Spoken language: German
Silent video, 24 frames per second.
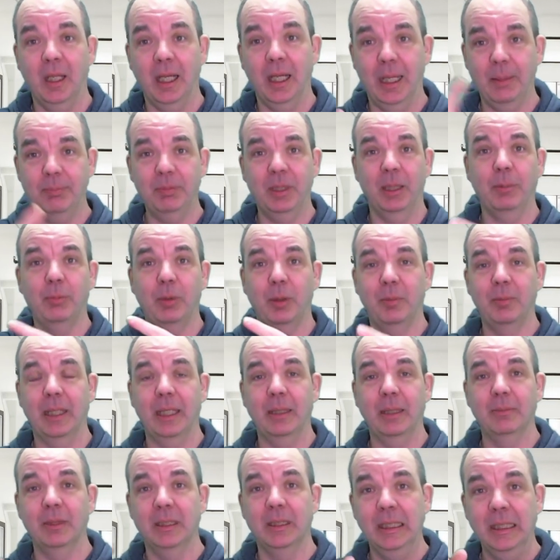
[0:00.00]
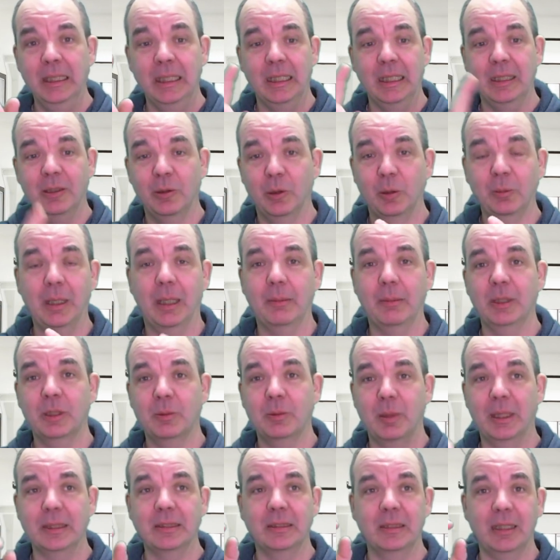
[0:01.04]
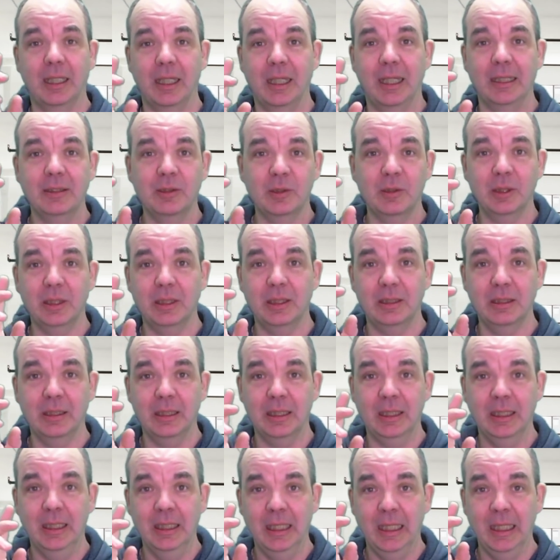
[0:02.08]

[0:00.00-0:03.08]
Habt ihr Probleme, Home-Arbeitsplatz einzurichten?